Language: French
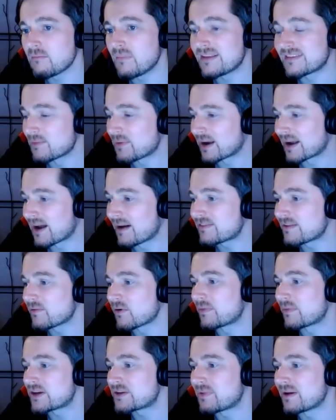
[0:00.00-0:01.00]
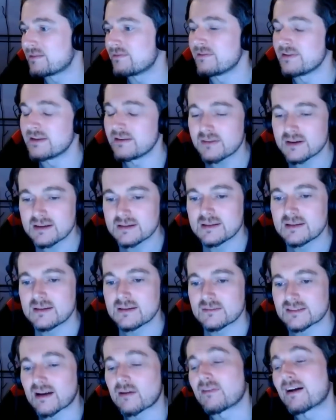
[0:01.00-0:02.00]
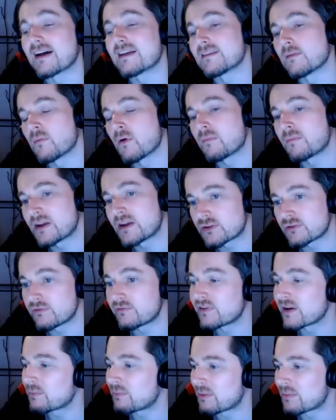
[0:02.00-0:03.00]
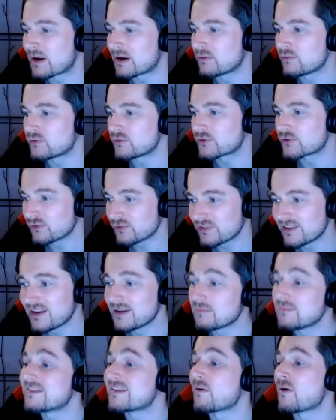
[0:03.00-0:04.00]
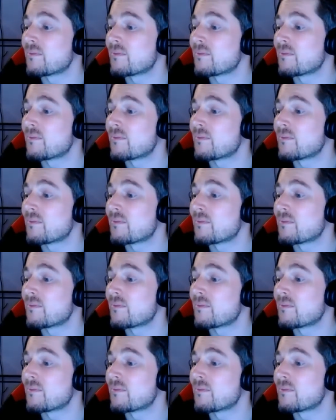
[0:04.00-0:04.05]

Mais c'est pas grave, ça m'empêche pas de vivre. Ça, enfin, ça m'empêche de faire pas mal de choses,